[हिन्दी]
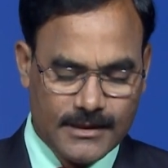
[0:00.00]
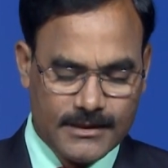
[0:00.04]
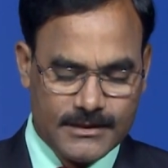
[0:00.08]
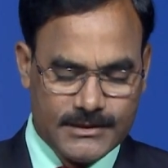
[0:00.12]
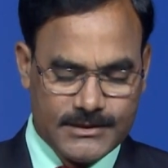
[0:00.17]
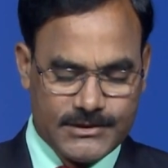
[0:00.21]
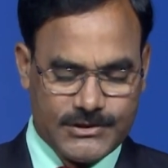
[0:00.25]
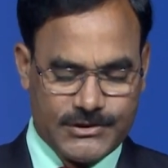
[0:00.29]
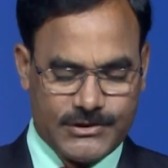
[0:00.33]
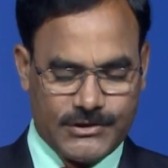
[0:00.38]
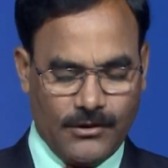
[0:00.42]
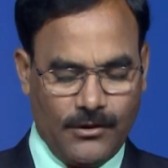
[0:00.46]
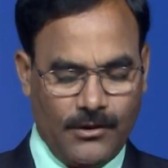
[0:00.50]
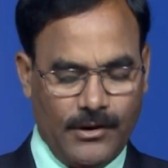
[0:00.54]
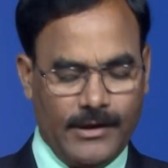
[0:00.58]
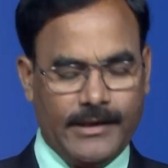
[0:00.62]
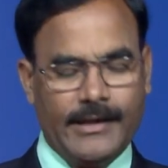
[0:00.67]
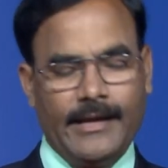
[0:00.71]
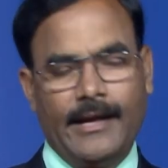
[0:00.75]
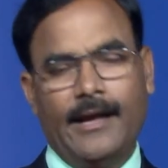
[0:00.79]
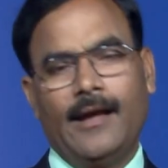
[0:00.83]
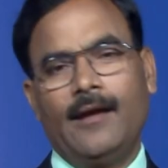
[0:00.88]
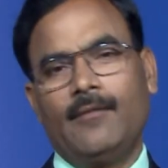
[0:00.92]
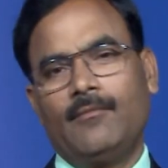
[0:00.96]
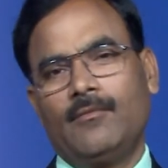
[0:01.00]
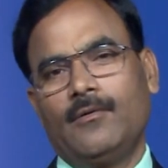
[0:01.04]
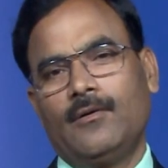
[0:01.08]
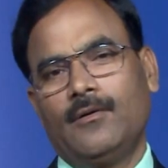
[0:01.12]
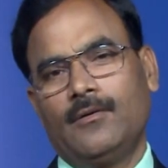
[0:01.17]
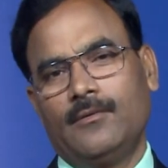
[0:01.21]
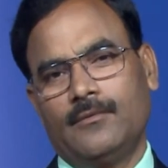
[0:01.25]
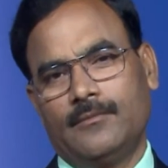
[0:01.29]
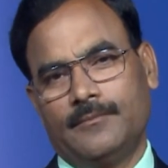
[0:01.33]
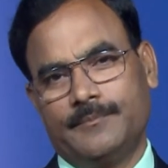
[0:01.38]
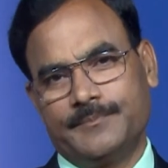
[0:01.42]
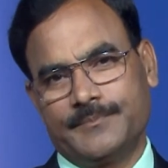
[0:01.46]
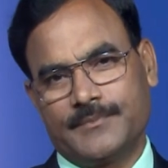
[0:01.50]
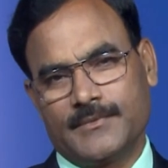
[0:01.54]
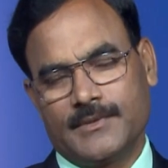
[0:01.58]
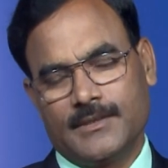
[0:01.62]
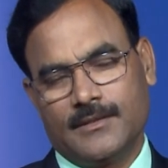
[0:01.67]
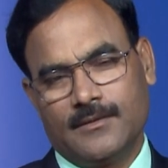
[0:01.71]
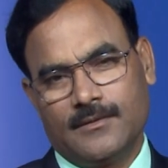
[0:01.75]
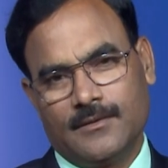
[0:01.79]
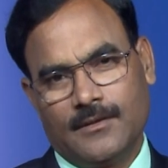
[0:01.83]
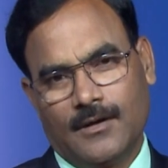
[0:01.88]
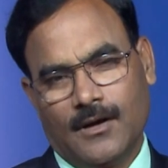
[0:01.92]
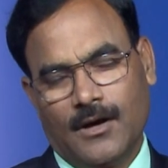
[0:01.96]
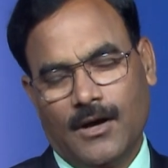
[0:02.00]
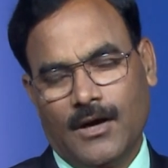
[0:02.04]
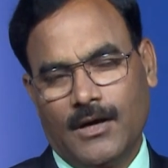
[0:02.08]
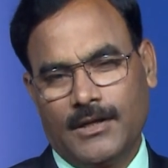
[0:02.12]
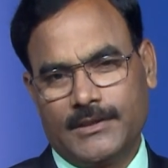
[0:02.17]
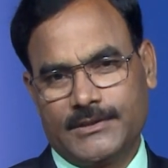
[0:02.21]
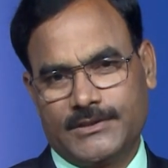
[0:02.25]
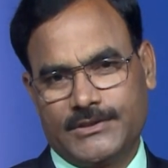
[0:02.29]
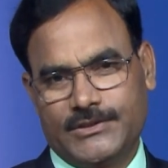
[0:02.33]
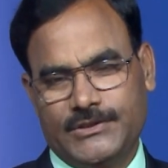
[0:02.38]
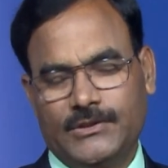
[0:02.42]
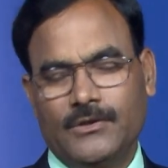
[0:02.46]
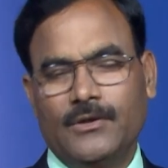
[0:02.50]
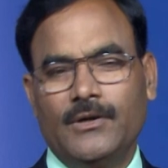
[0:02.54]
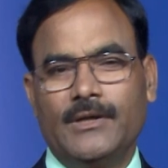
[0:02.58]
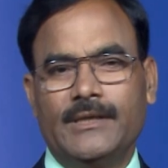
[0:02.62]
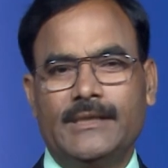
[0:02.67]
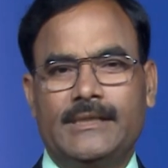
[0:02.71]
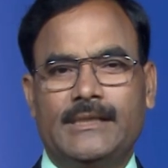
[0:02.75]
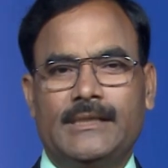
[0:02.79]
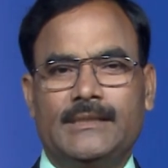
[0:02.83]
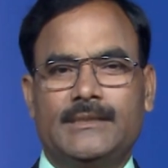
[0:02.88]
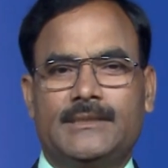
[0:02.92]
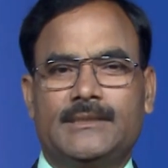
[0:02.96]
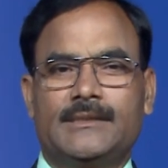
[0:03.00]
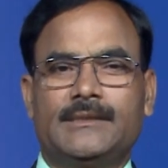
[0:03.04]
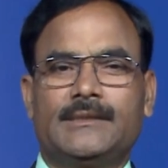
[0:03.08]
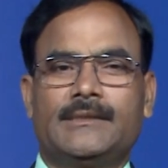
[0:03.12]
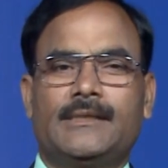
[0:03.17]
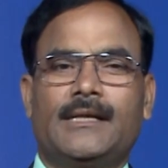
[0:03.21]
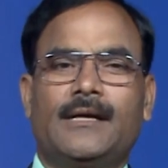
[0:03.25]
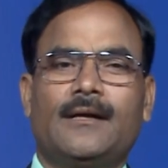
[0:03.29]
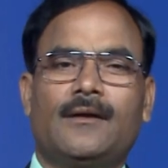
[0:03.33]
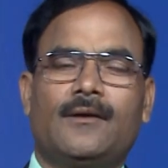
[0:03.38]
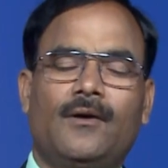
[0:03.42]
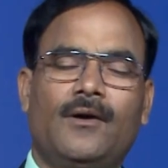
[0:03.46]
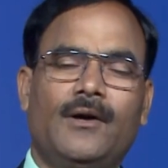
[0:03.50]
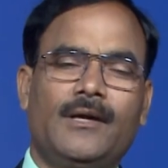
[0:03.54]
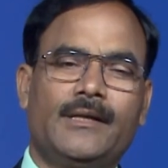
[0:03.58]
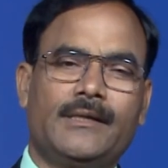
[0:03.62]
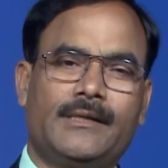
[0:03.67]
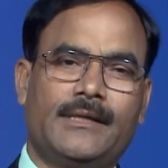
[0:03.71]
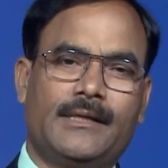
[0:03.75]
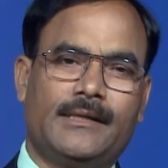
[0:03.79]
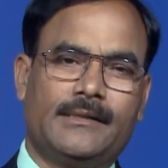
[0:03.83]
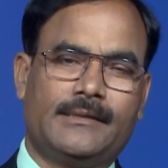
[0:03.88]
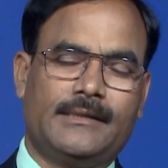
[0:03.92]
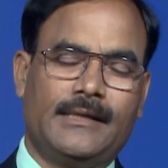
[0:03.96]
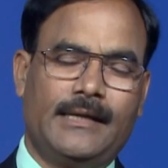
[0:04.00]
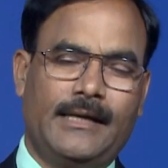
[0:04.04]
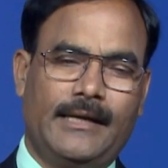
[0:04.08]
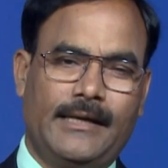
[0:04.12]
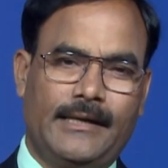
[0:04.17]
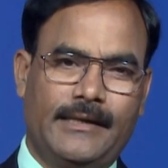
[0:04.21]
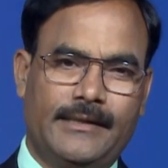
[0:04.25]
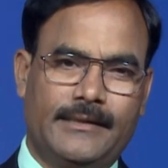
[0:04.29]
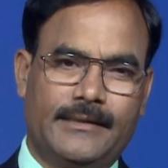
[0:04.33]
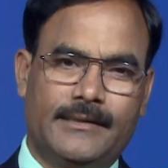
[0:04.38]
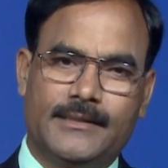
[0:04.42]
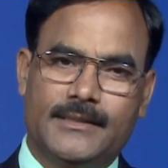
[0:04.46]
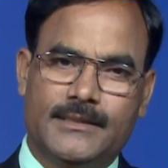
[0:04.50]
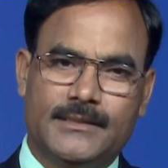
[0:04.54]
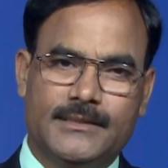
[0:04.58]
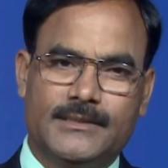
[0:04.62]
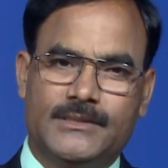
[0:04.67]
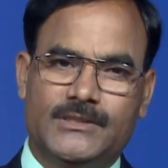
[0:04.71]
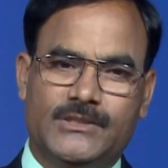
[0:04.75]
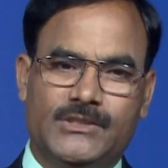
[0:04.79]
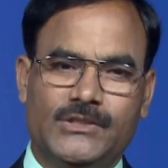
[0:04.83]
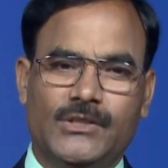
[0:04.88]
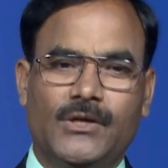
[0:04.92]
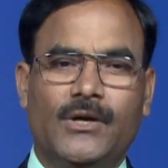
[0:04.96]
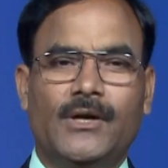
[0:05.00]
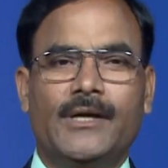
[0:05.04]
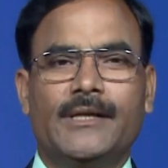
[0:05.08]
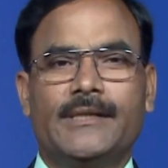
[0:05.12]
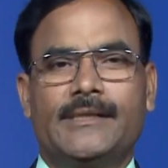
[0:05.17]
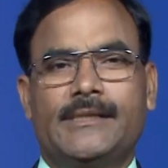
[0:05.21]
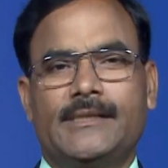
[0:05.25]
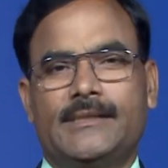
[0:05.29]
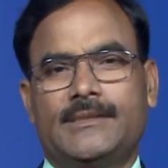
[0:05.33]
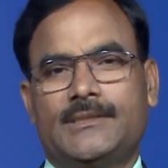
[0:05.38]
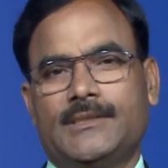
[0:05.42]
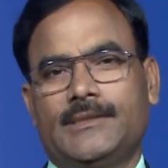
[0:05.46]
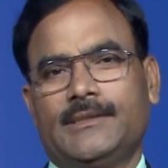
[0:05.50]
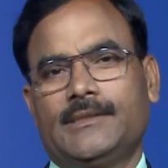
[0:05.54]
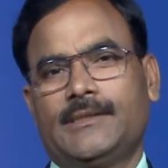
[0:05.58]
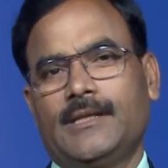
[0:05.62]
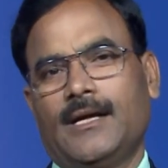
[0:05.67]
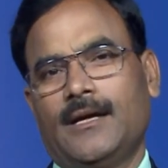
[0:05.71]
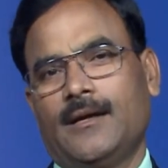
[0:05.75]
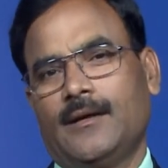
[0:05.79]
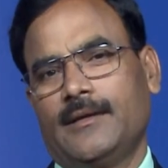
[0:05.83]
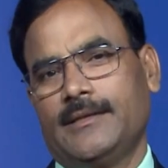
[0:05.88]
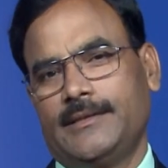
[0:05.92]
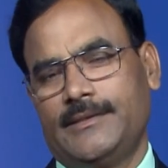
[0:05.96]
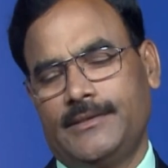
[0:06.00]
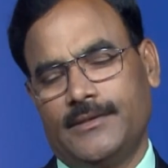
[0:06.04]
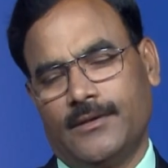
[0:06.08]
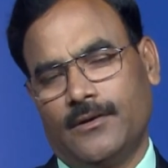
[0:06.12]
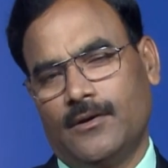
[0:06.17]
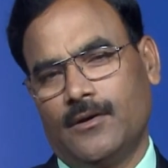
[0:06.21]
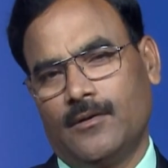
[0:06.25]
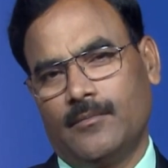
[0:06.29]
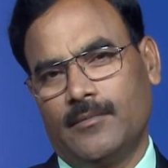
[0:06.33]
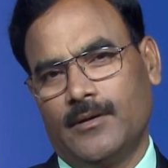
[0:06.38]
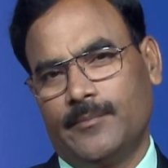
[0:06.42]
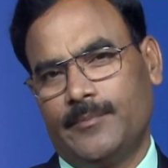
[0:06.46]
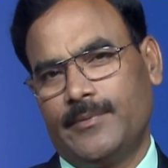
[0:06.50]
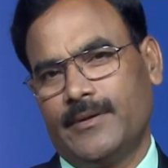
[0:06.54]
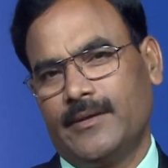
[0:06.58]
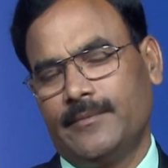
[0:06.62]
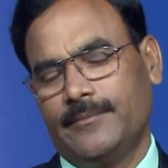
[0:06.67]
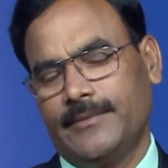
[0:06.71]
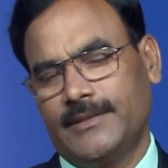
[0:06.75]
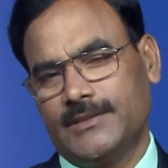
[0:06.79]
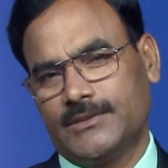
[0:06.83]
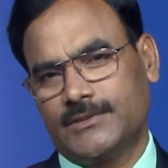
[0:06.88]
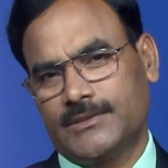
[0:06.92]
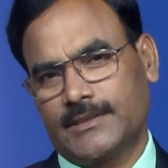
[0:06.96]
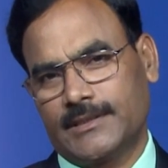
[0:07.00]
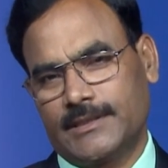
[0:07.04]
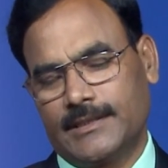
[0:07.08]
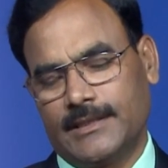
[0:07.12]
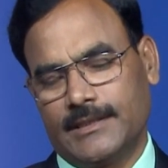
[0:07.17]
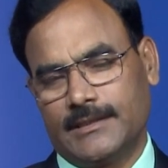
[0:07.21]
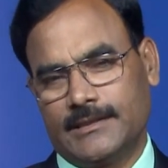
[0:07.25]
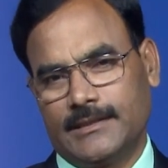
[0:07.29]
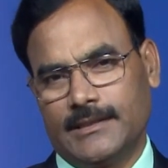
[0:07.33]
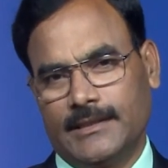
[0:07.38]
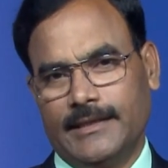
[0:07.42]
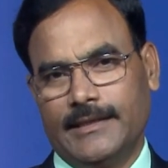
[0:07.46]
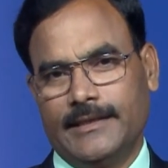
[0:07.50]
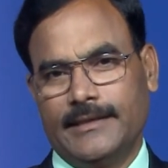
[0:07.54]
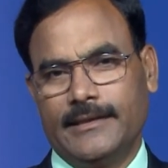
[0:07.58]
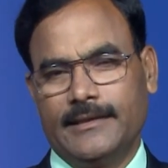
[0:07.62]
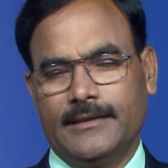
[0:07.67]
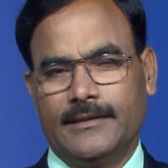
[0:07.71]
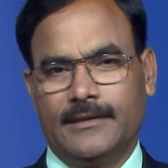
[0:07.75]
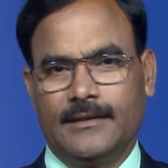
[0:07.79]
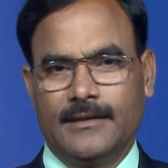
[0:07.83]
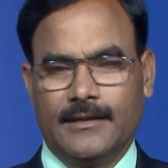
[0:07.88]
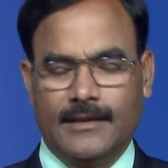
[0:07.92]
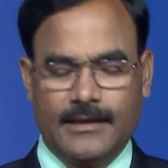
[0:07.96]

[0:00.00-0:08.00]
सियोन है वो और सियोन की चिंता कौन करता है सियोन की चिंता यहोवा परमेश्वर करता है